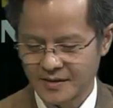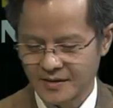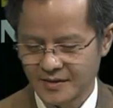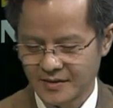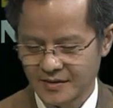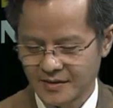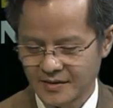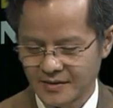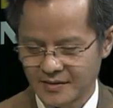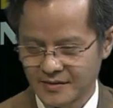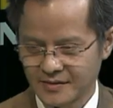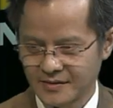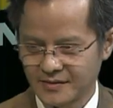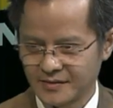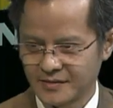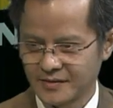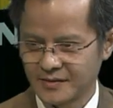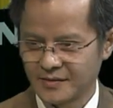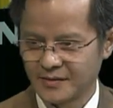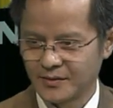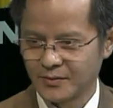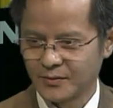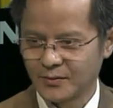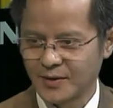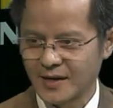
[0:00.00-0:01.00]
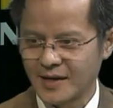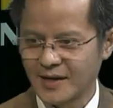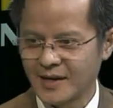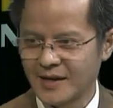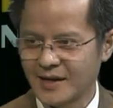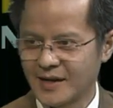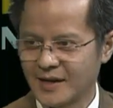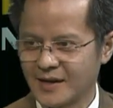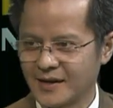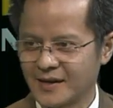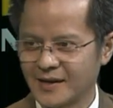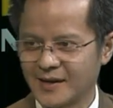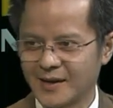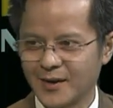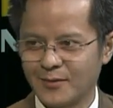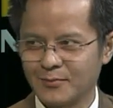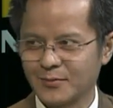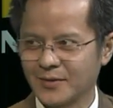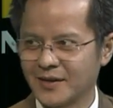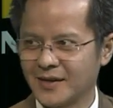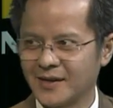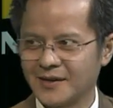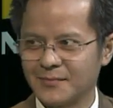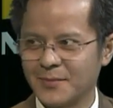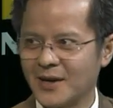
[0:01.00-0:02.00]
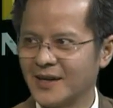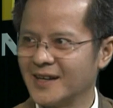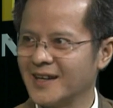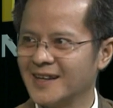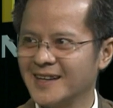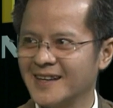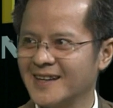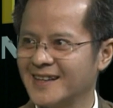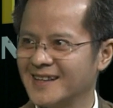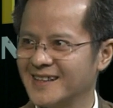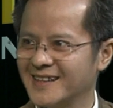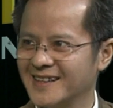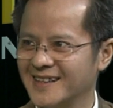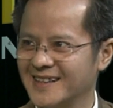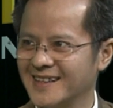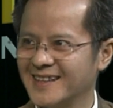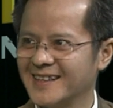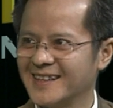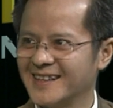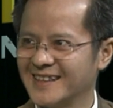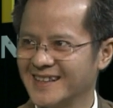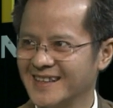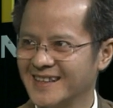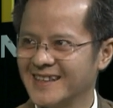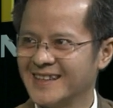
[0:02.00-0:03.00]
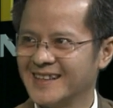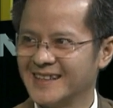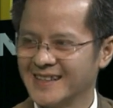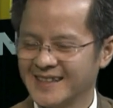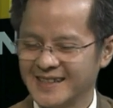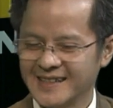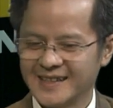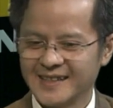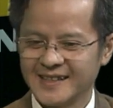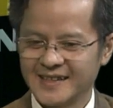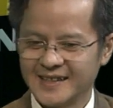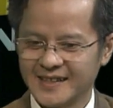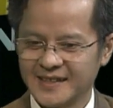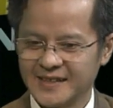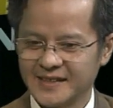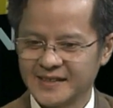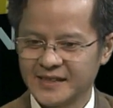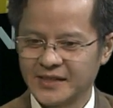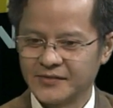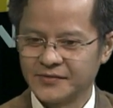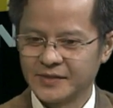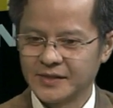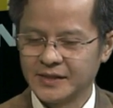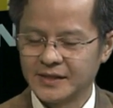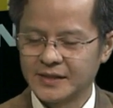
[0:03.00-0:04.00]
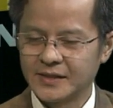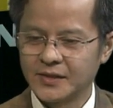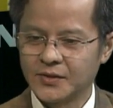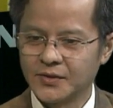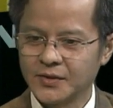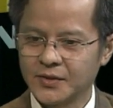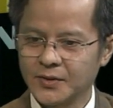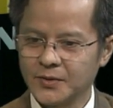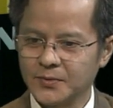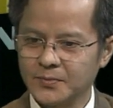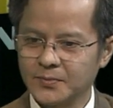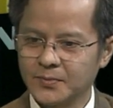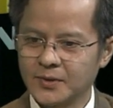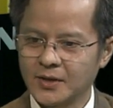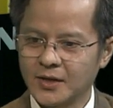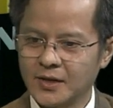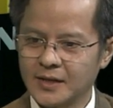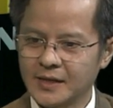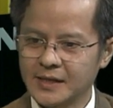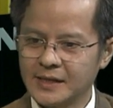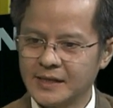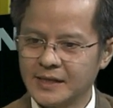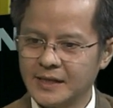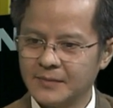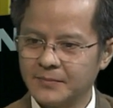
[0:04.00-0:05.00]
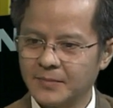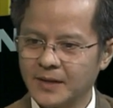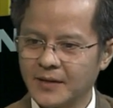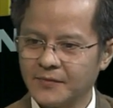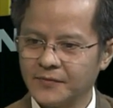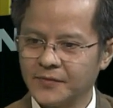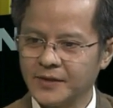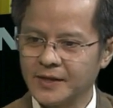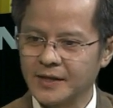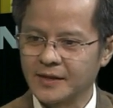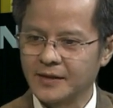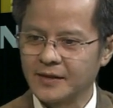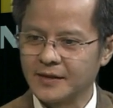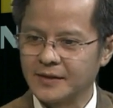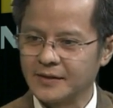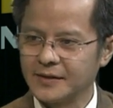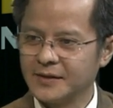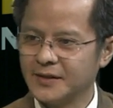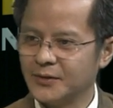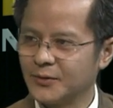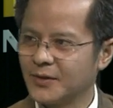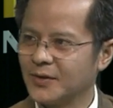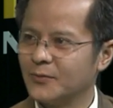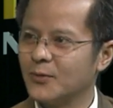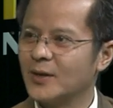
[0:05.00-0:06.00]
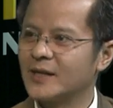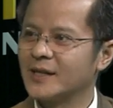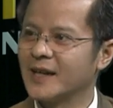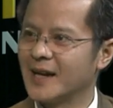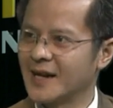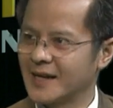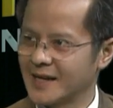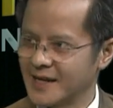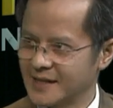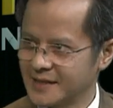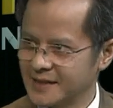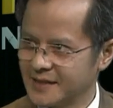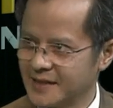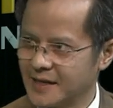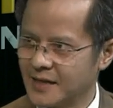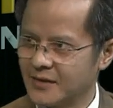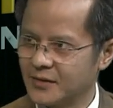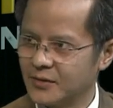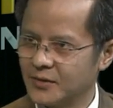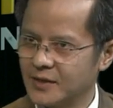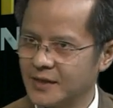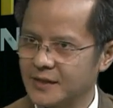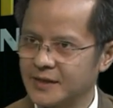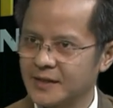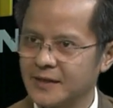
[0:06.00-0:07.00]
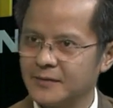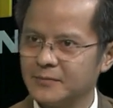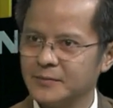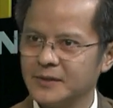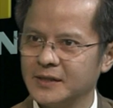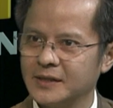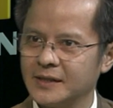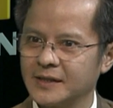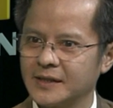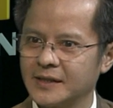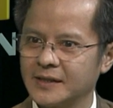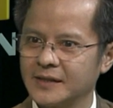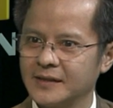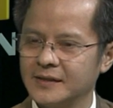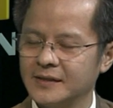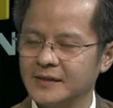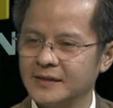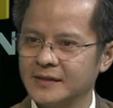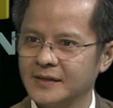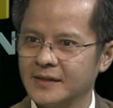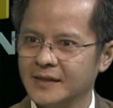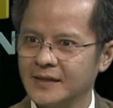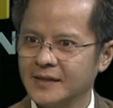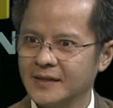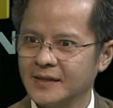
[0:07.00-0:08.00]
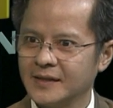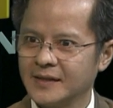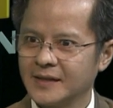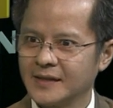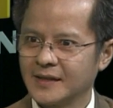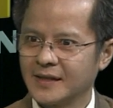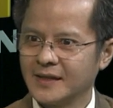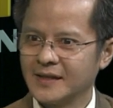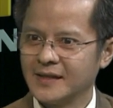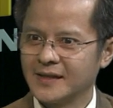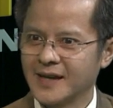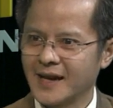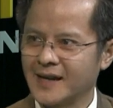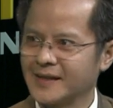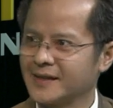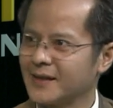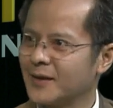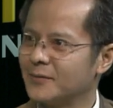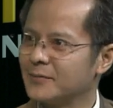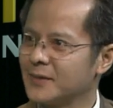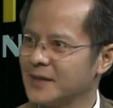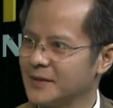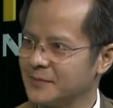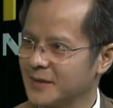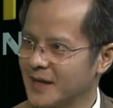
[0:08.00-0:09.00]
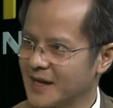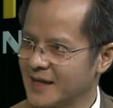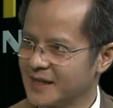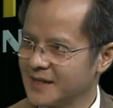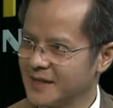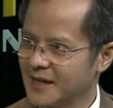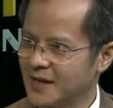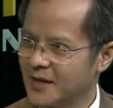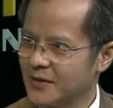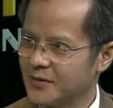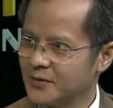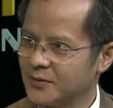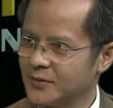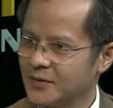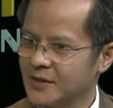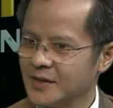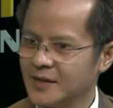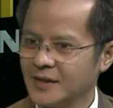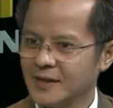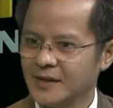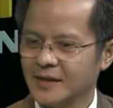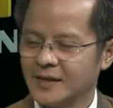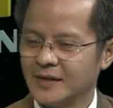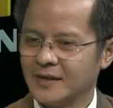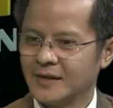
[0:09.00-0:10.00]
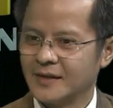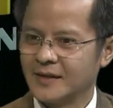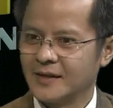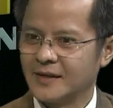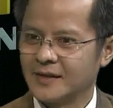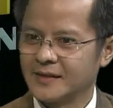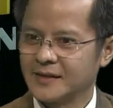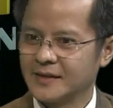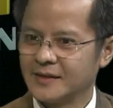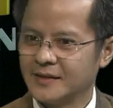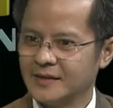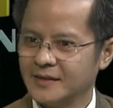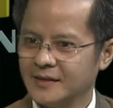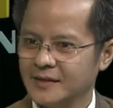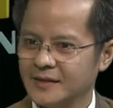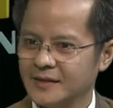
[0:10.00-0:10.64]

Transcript: ờ, uh, quả là không có bất ngờ. Yeah. Dạ. À, tại vì tôi cũng có cái dịp làm việc ở nhiều cái quốc gia khác nhau ở trong những cái cái ngành công nghiệp khác nhau à, thì